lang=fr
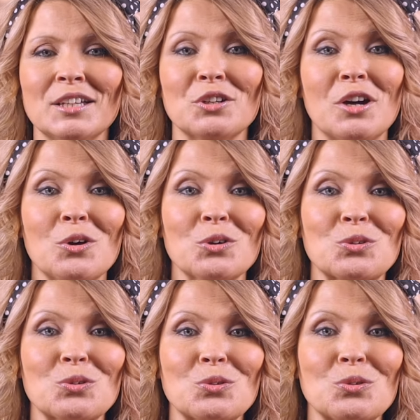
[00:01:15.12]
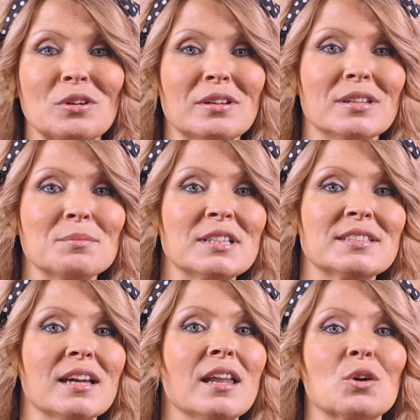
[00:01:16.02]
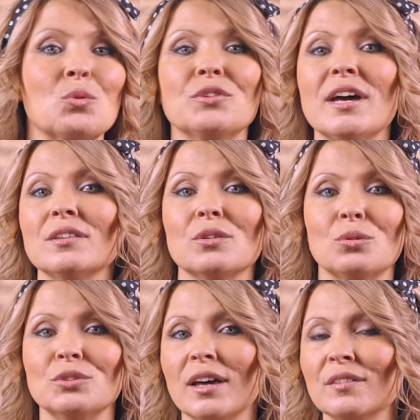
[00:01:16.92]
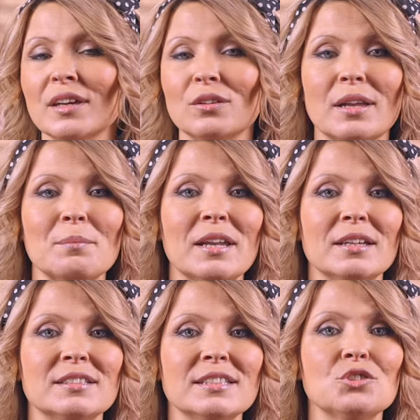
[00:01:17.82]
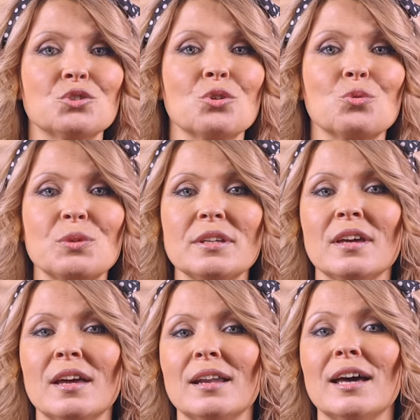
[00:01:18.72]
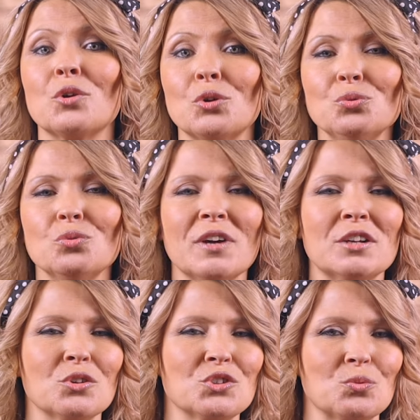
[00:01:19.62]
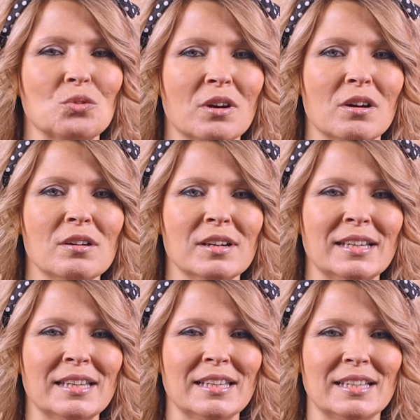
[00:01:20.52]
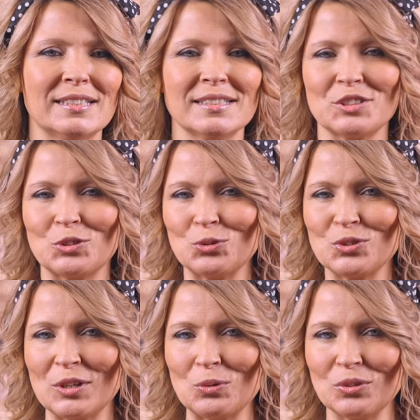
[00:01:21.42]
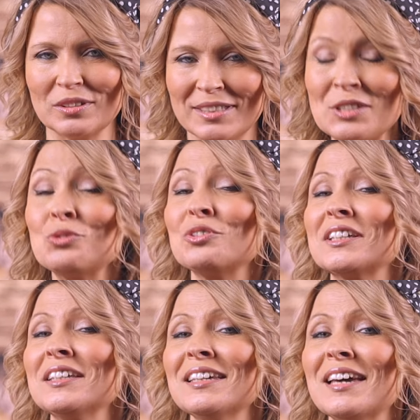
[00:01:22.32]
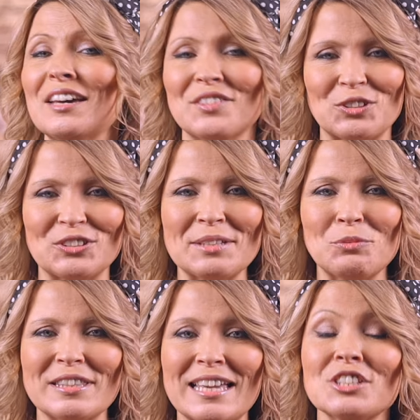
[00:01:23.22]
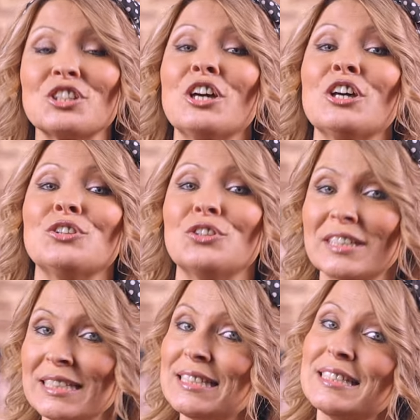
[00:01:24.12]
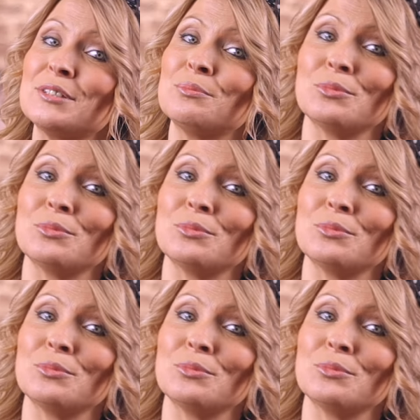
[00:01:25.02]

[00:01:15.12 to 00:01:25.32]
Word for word: Alors que les médecins la condamnent au travers de la maladie, Dieu, lui, la renouvelle dans son corps et ça, c'est ce que nous allons découvrir avec le témoignage de Christine